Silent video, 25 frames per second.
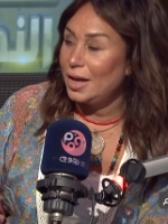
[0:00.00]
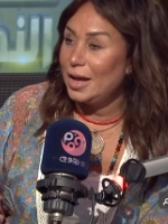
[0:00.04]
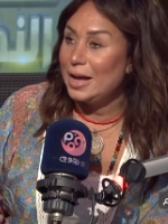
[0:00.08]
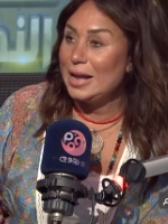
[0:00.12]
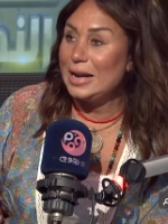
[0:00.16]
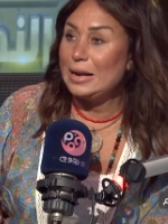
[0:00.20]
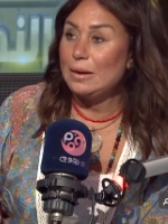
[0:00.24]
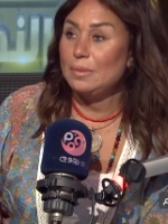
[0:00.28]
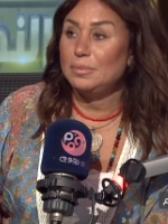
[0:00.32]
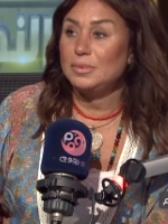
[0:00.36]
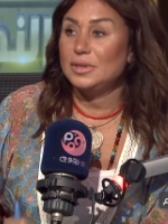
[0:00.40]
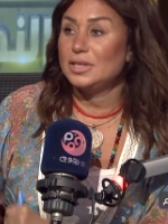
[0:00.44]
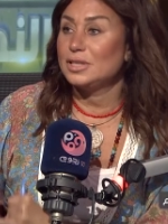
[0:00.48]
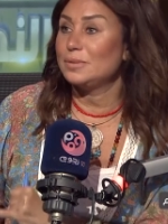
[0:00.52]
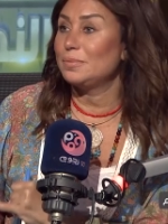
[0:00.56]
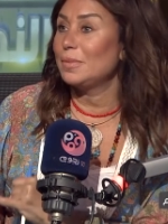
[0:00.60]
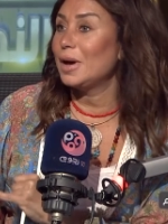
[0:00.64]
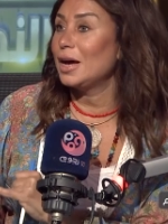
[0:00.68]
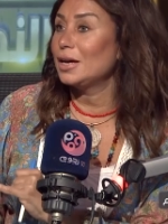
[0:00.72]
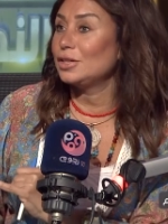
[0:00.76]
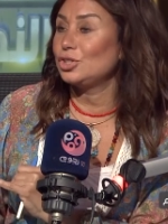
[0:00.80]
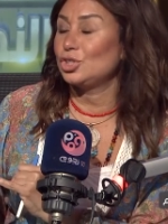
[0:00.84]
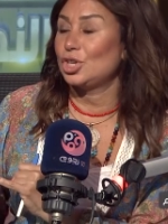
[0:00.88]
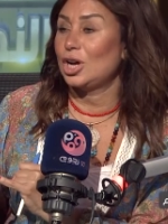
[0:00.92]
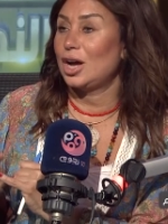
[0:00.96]
اللي ما
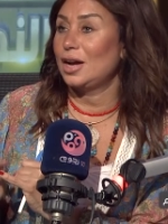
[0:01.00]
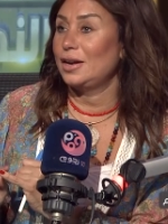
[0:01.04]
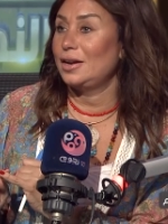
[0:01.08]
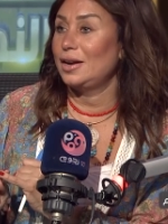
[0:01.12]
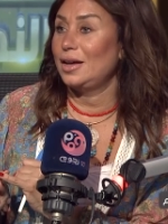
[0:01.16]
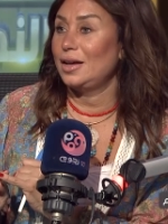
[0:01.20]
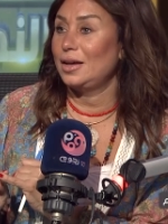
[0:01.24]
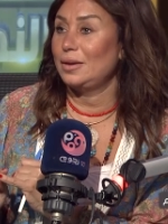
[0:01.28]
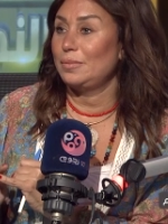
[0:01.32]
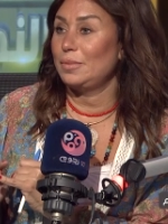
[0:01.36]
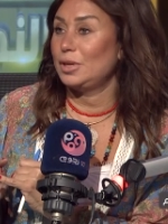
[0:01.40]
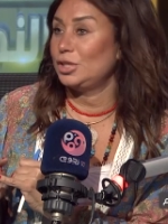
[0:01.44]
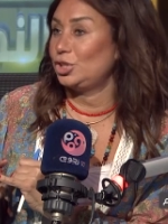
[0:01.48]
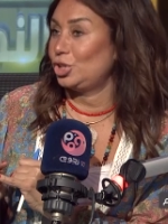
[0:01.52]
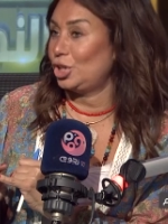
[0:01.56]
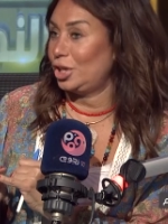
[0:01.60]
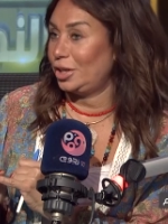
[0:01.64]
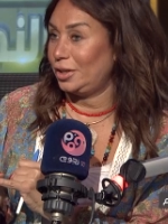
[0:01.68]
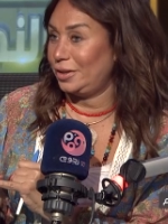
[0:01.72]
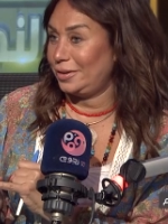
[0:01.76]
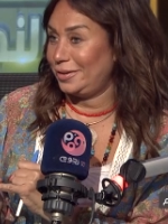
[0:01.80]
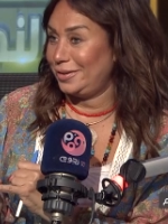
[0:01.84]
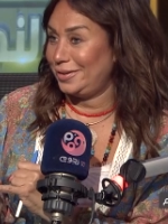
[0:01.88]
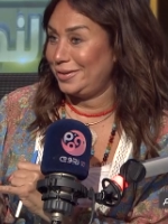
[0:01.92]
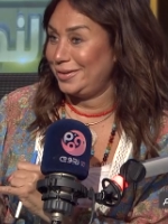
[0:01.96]
بنسمعش عنها
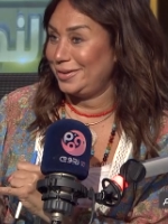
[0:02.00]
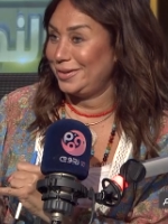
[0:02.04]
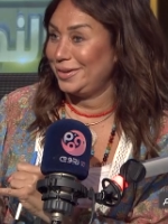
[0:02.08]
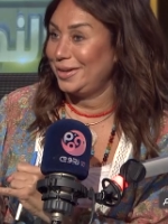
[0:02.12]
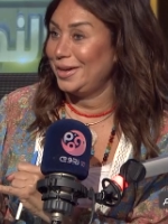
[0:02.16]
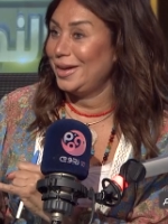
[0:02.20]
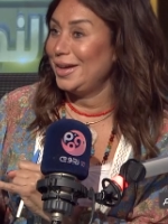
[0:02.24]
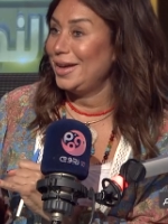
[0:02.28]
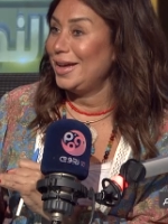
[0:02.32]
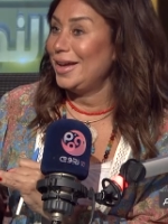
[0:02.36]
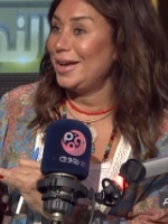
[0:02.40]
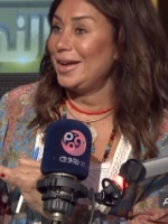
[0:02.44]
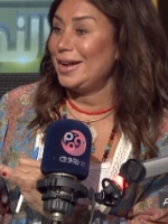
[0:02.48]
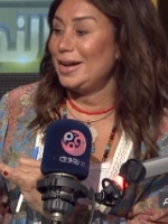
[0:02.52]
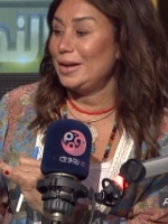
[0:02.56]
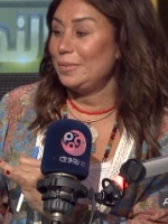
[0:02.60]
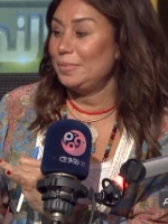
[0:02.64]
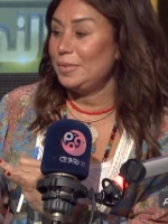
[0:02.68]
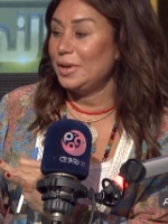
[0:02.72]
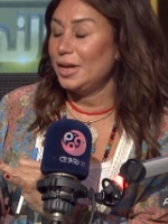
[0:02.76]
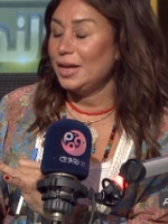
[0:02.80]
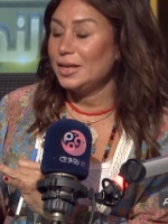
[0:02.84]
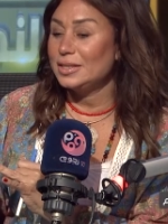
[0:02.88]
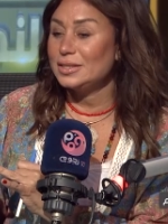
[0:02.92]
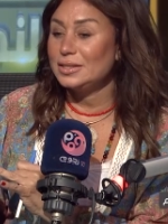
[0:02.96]
مشاكل اللي
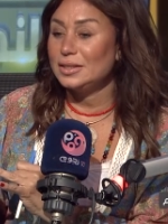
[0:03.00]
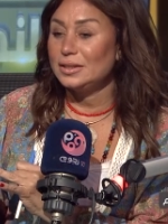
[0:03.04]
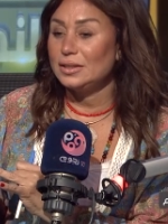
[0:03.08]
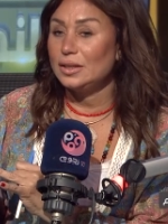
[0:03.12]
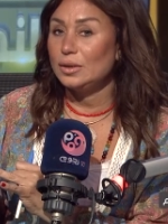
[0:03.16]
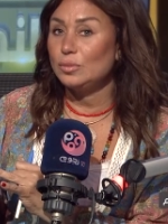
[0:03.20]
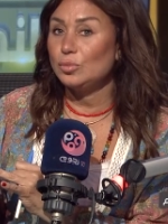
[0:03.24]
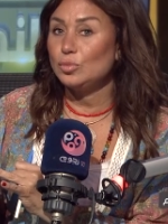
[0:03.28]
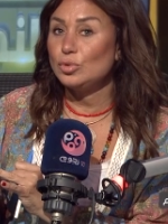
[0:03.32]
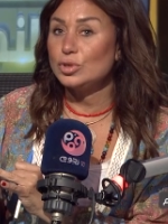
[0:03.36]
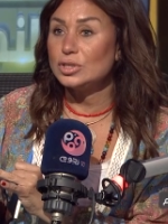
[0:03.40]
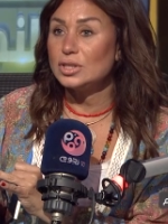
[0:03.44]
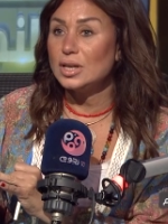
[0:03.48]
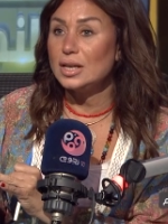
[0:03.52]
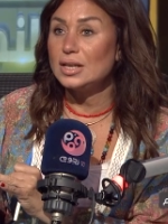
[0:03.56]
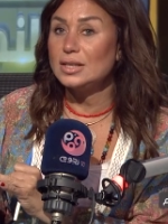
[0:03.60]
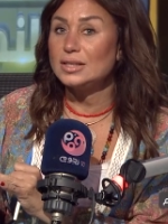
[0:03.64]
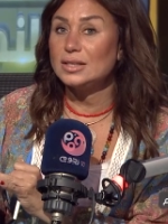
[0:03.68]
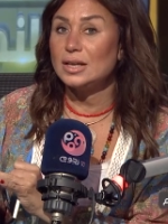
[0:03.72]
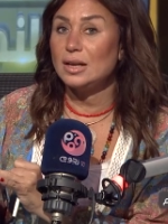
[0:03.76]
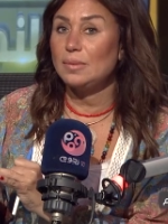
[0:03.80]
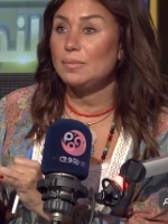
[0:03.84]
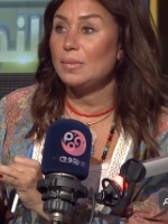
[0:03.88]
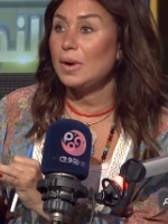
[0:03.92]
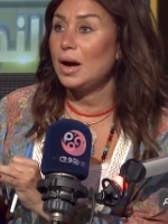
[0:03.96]
بنحس ان
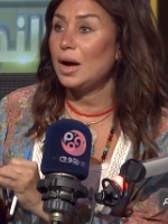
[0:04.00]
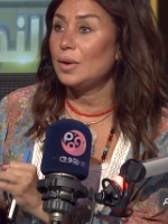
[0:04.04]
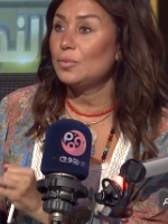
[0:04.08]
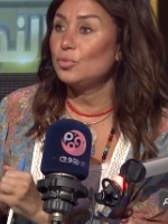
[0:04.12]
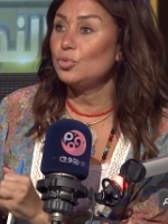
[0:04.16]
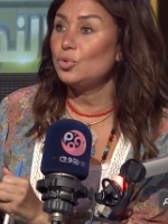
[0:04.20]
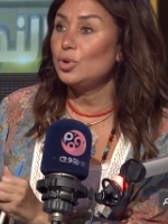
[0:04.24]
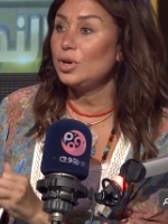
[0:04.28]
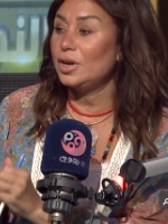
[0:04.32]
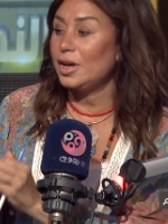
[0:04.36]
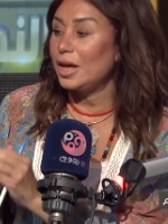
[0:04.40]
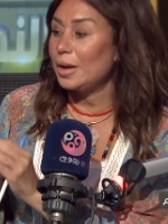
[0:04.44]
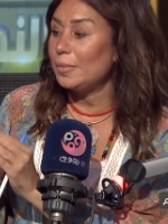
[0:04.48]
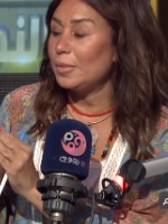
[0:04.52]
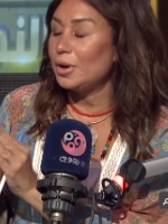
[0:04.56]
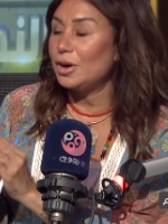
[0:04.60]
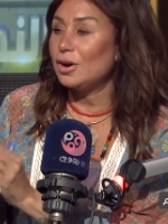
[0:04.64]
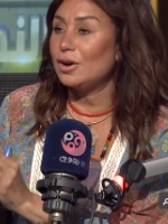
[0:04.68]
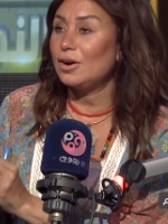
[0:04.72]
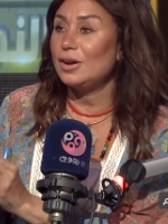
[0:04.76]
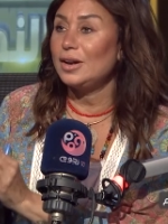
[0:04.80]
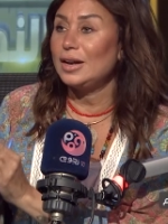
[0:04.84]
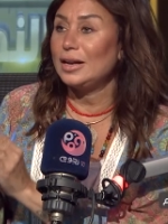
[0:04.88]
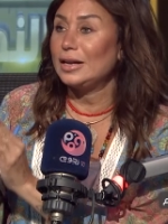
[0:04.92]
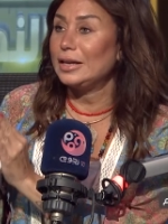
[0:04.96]
المسلسل معمول كما
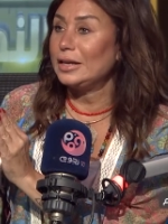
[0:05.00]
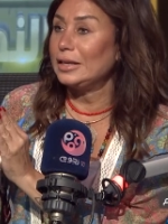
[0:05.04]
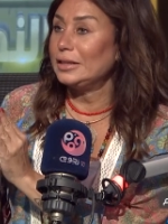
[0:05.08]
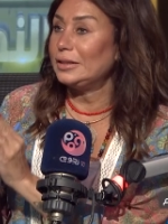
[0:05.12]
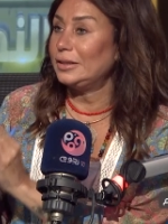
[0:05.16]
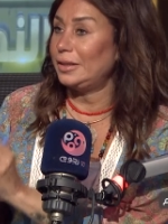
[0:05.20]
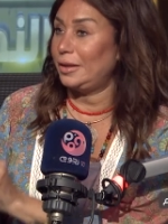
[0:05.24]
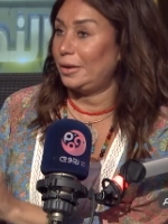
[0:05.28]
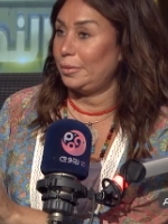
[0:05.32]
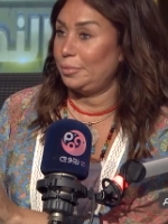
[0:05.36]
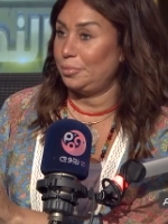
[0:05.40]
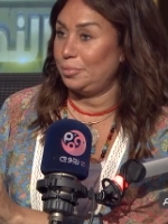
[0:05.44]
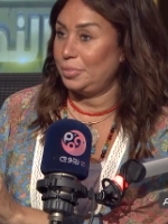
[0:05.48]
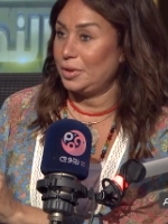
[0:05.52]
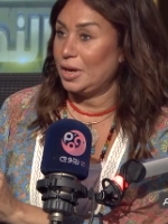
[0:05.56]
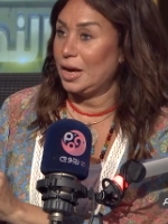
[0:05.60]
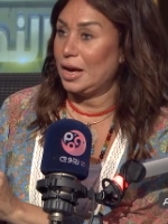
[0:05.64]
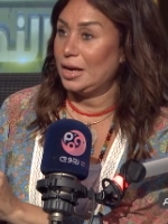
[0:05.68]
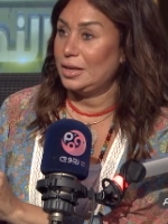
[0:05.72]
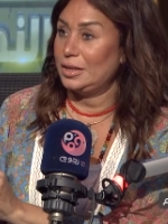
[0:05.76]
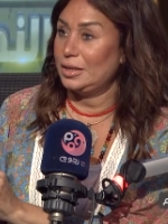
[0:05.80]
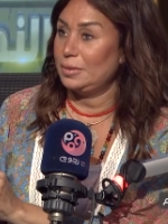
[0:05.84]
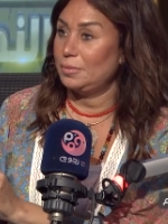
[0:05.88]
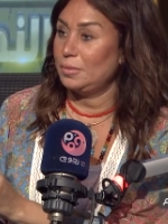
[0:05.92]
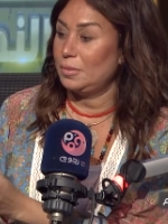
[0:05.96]
قال الكتاب
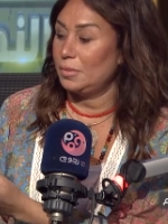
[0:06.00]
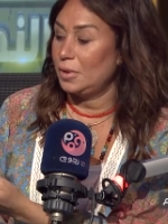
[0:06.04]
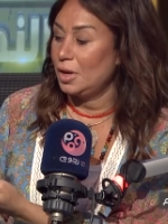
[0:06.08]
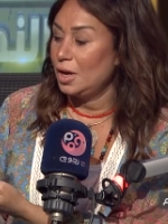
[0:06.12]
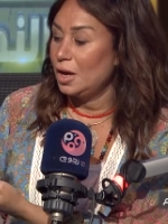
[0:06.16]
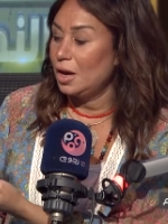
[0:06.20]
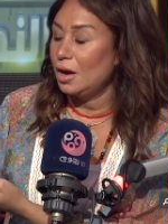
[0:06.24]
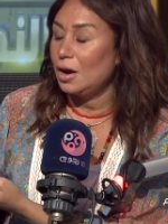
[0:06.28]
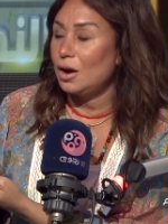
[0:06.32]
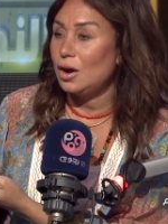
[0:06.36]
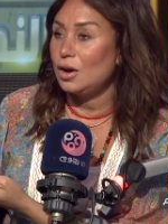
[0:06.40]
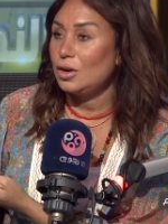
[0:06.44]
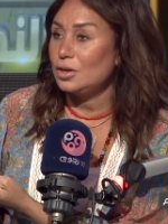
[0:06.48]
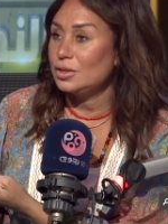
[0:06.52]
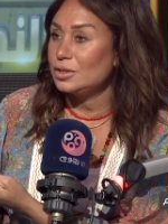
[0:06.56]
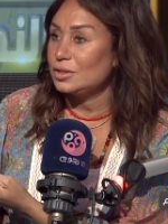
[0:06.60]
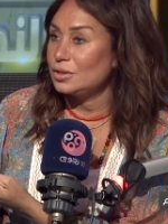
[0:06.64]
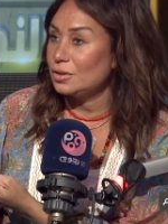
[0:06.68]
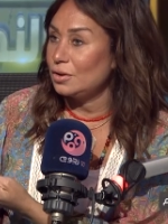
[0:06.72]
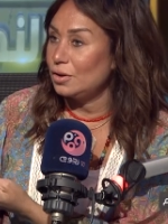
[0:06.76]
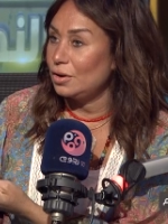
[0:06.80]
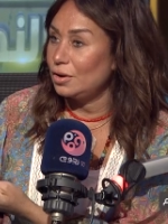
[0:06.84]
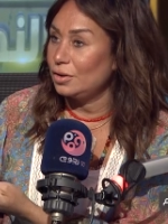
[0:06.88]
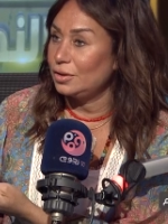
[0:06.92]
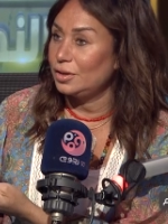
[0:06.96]
يعني
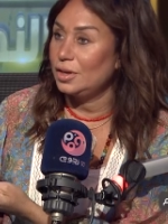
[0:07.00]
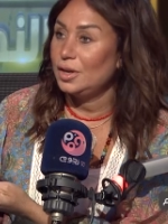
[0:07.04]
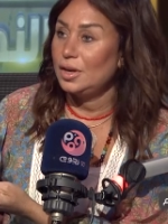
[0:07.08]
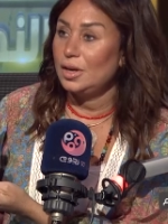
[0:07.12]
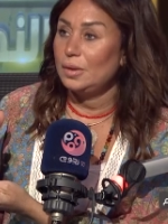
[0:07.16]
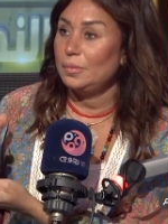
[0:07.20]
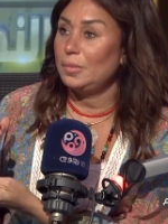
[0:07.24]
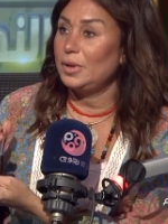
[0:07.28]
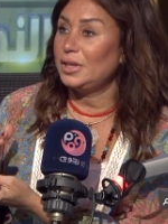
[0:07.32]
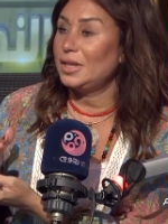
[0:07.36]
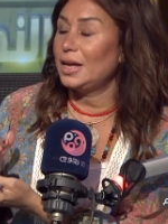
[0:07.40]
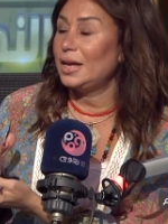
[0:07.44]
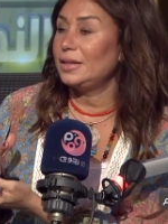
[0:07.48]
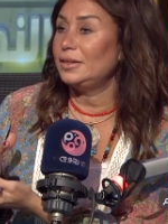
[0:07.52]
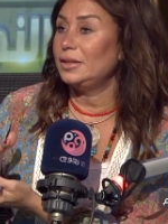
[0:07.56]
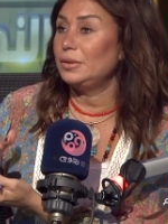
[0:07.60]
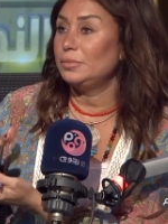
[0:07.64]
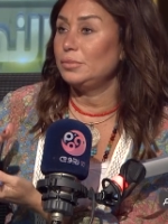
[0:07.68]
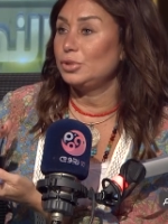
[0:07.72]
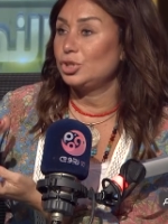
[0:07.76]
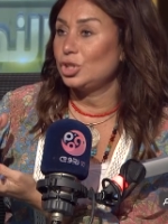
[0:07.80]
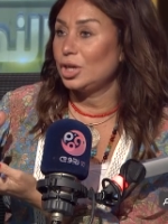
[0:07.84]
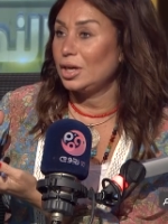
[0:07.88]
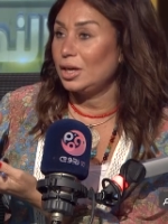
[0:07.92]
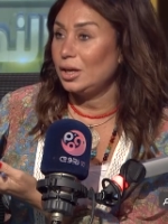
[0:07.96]
خلصان بيتقدم
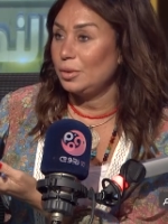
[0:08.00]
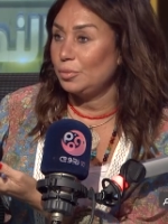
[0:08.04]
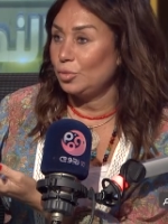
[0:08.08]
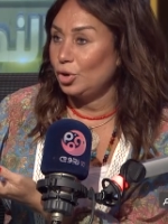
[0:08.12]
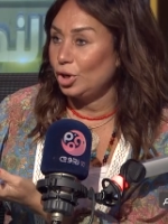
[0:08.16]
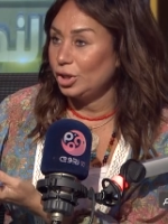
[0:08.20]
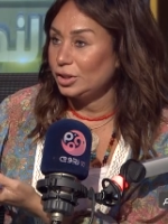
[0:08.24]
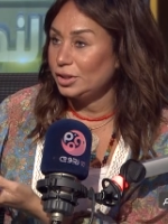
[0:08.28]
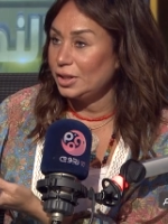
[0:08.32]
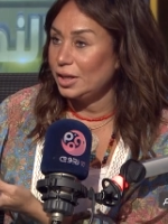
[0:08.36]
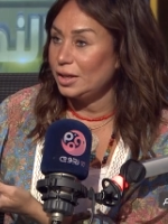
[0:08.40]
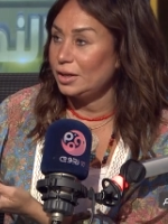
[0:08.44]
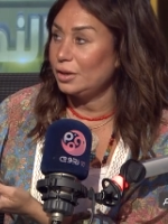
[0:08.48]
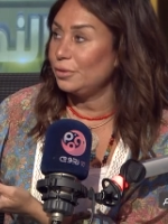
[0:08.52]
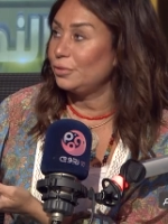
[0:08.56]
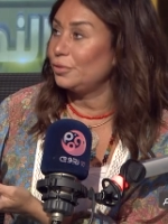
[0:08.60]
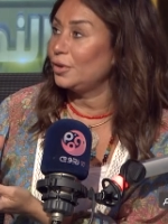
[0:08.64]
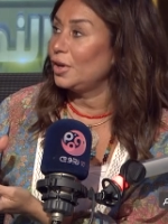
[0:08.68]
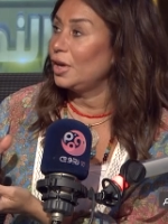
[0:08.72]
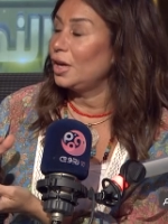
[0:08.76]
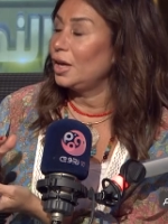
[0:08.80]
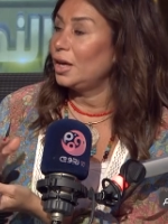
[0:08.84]
بشكل محترف